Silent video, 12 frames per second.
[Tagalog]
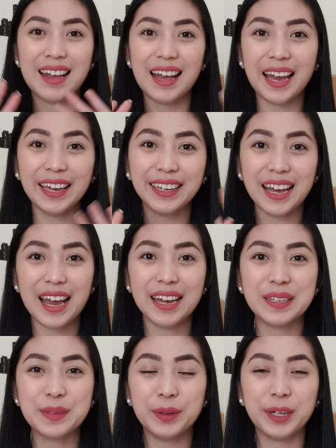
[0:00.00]
Hi
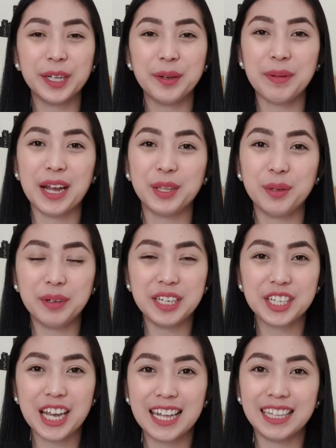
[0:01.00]
guys! Welcome back to my
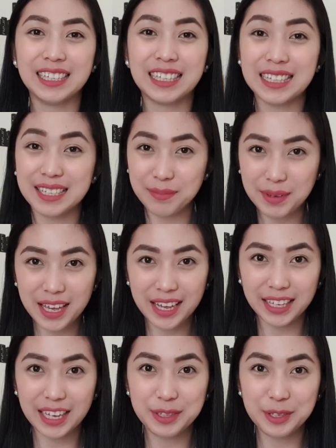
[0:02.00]
channel. It's me
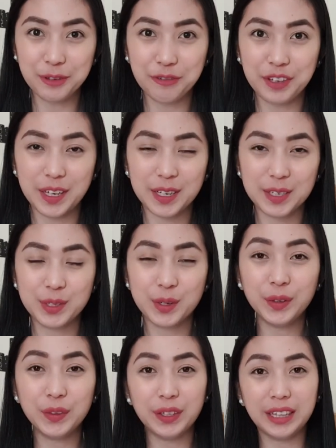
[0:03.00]
again, Sophia.
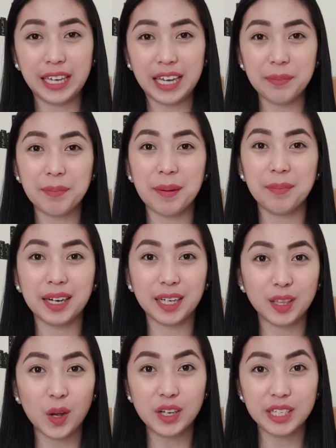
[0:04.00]
So today,
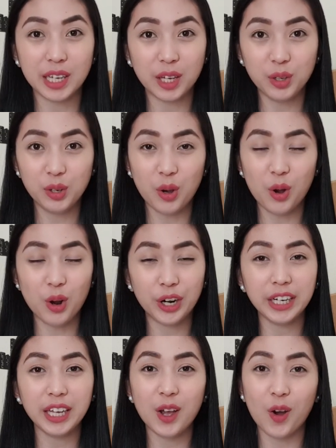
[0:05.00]
papakita ko sa inyo or
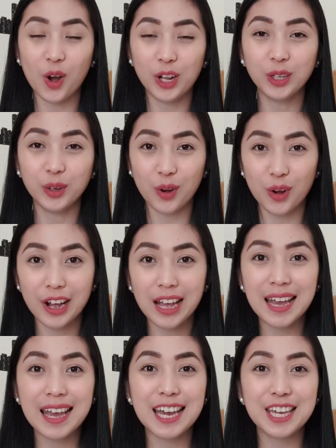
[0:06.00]
i-haul ko
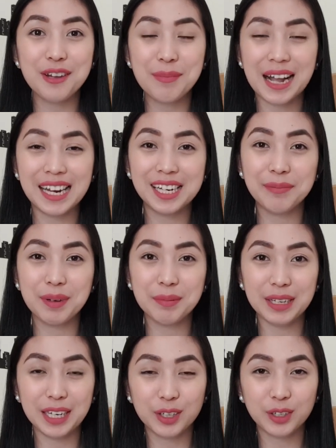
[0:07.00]
yung mga
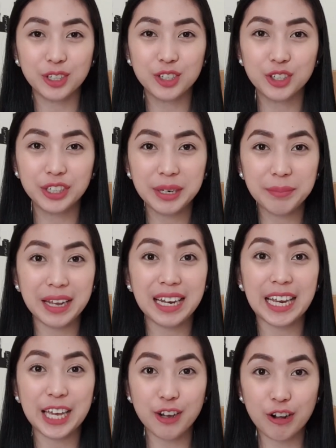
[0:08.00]
napamili ko during my
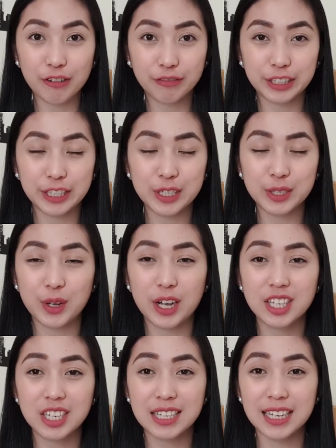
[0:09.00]
layover. So
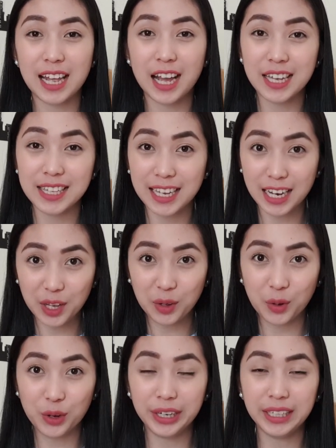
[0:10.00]
andyan sila ngayon sa
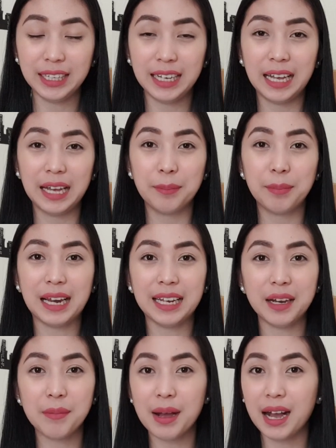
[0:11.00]
likod. Bali
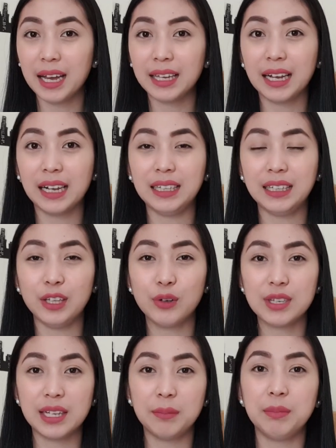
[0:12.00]
yung mga yan, hindi ko
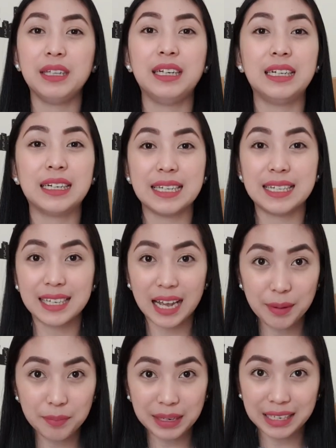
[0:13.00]
sila binili ng
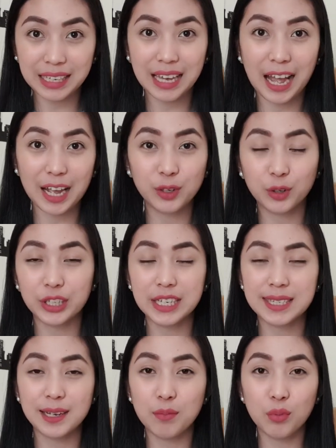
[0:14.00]
isang bilihan or
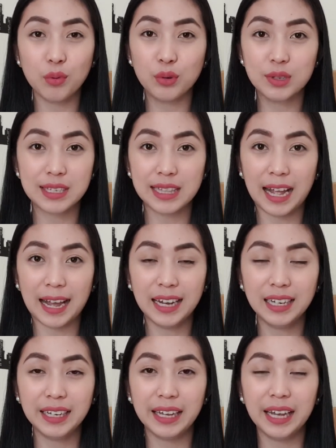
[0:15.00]
isang buhos
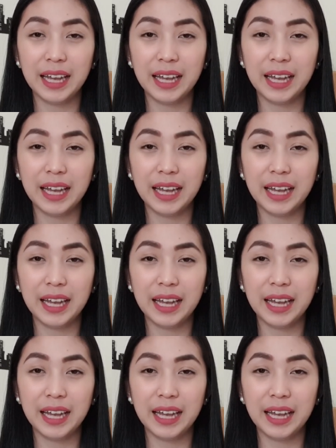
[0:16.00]
lang.